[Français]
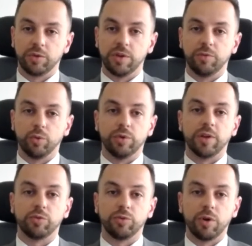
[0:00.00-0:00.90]
donc ils font de
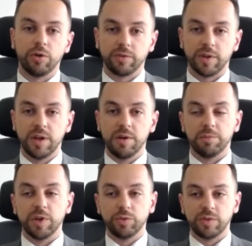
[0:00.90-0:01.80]
l'assurance, hein,
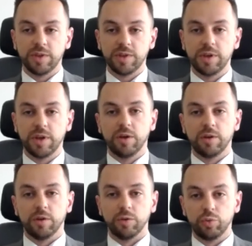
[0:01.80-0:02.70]
mais aussi
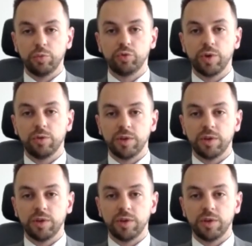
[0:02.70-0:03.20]
euh, nos mutuelles